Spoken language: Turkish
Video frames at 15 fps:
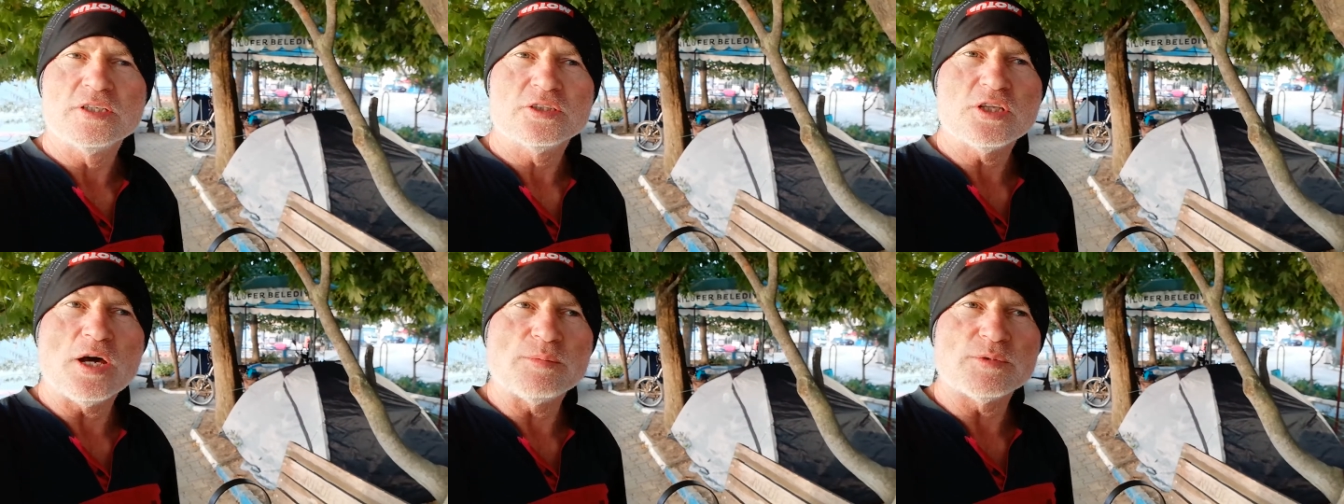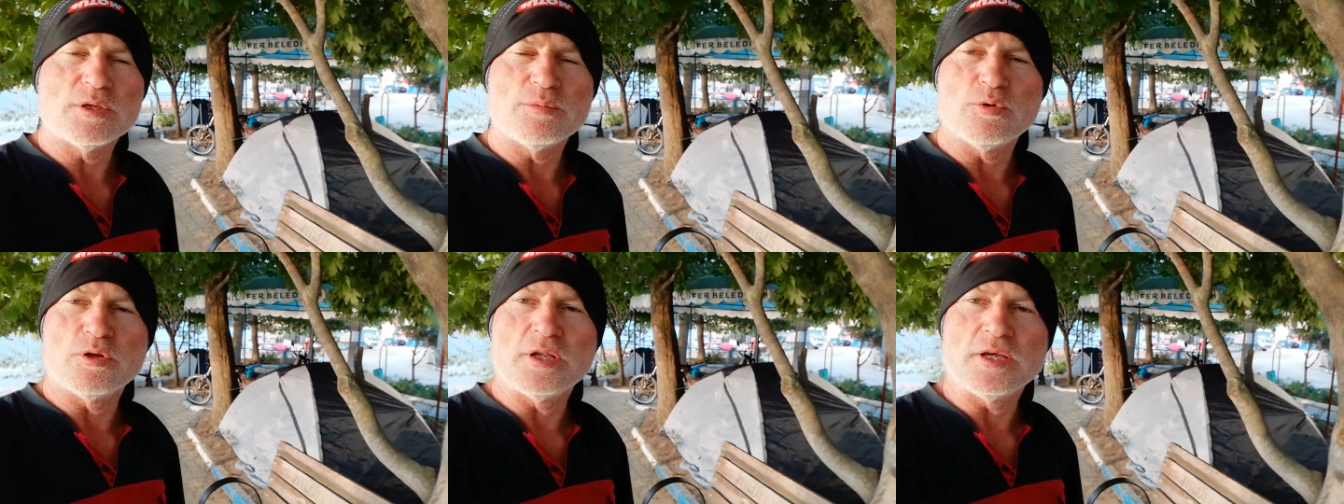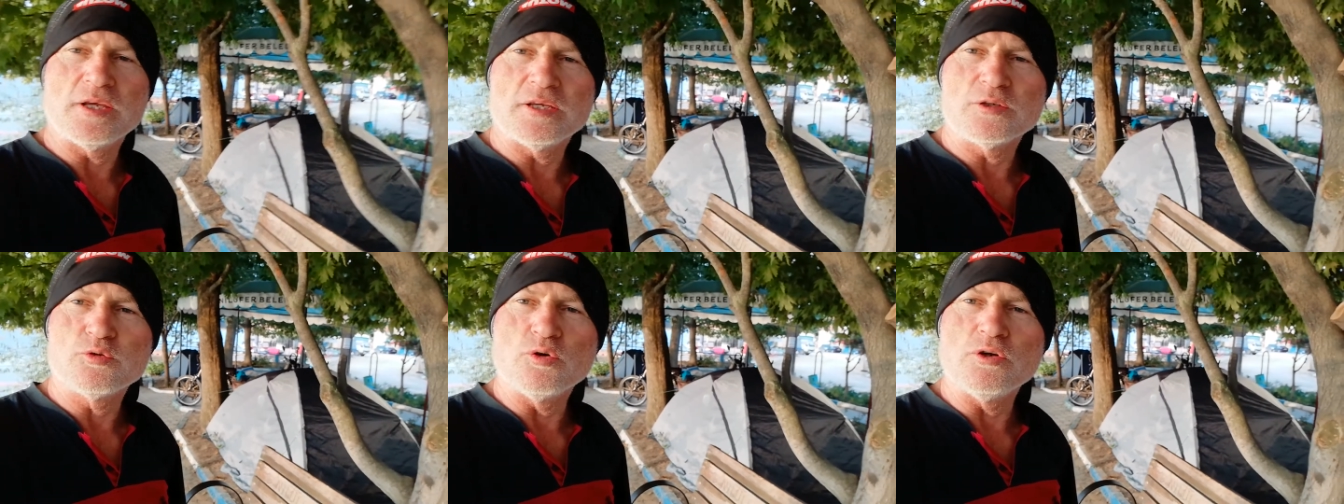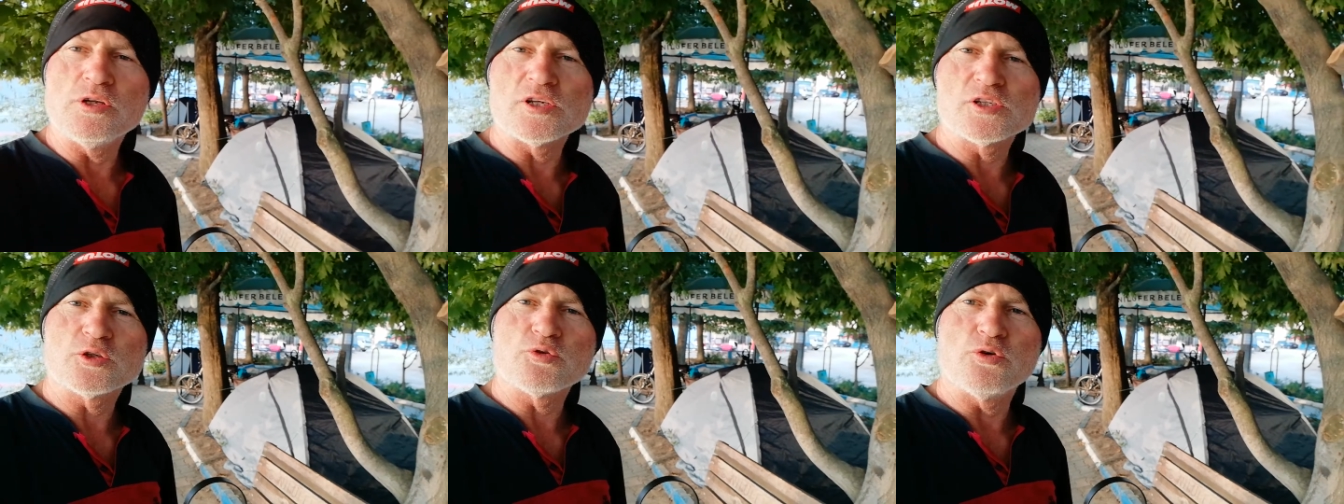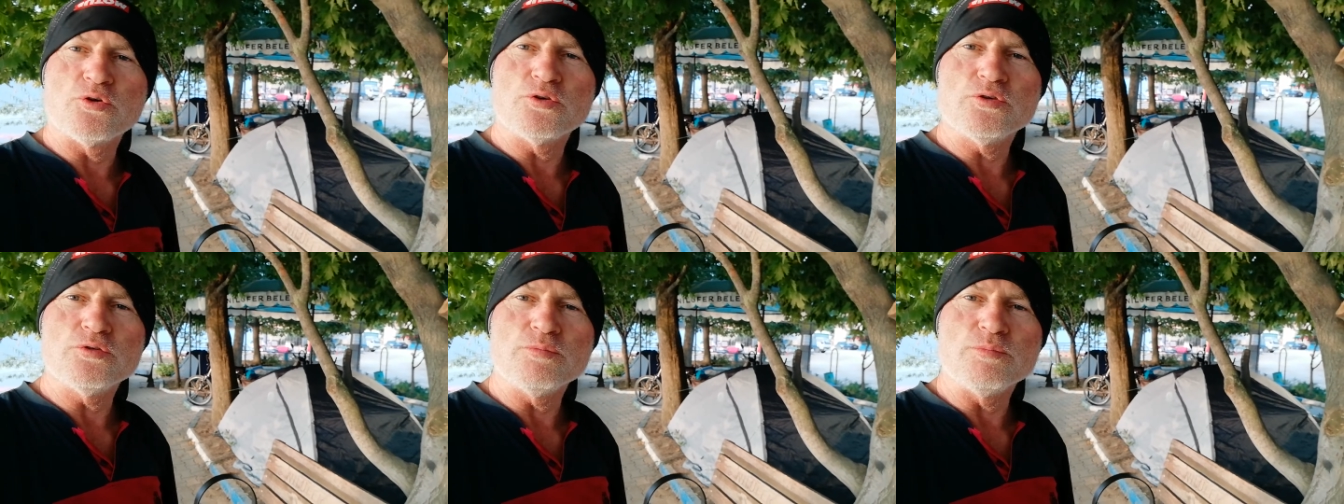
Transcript: Tam da böyle göl yazı köyünün